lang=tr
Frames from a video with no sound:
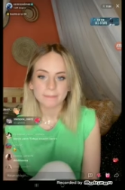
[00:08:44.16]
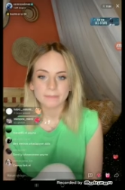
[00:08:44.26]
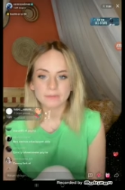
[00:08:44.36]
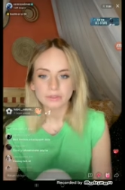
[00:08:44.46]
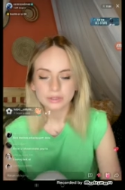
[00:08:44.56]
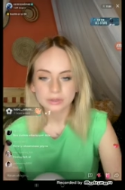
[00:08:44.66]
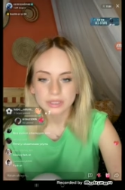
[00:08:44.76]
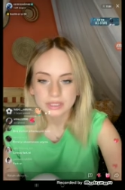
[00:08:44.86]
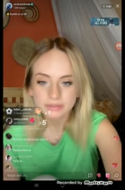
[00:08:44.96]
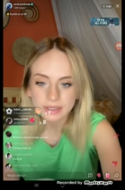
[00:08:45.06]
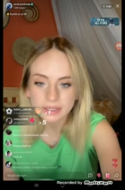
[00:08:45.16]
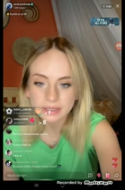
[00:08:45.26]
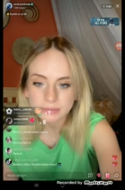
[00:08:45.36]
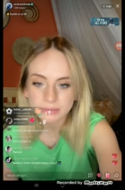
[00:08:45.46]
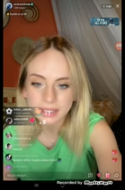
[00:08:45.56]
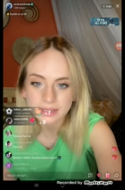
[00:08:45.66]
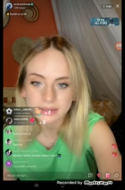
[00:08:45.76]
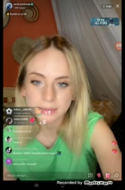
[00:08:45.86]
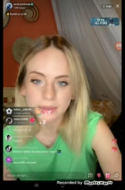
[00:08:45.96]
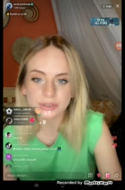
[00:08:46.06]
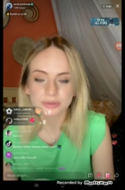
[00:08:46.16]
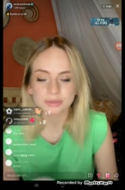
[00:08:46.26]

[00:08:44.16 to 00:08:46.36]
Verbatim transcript: videolarını falan bayağıdır biliyoruz.